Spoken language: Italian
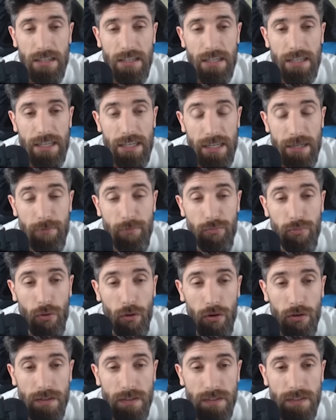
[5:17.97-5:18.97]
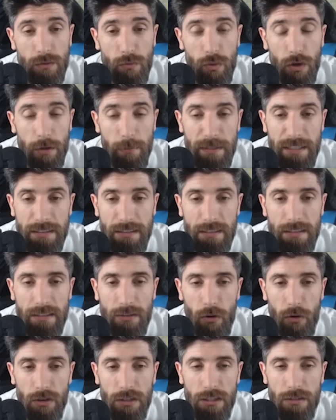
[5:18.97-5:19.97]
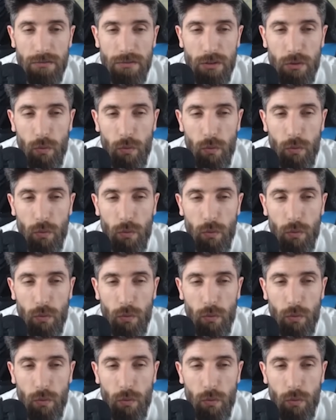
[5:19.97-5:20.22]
e può sicuramente togliervi